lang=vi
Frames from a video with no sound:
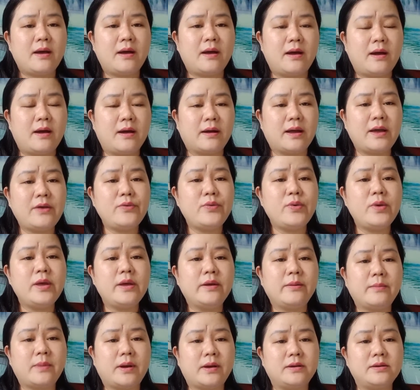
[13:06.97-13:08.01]
à, cái
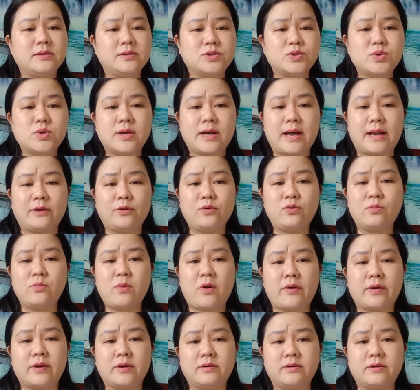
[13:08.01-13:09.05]
duyên mà đường xuất cảnh của
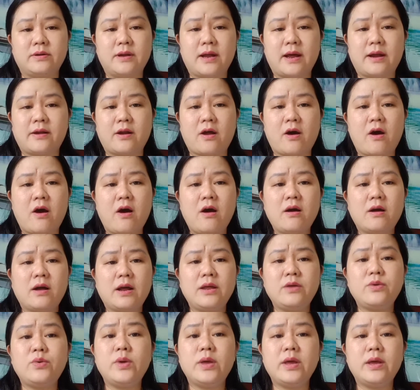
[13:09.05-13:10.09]
mọi người là nó
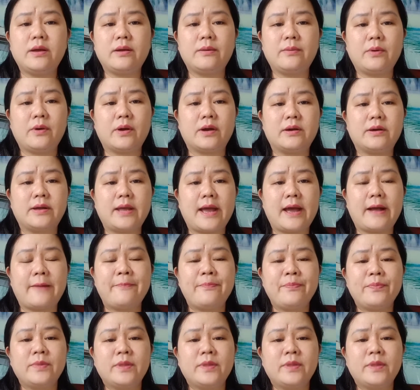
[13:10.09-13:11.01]
cái duyên đó mọi người nha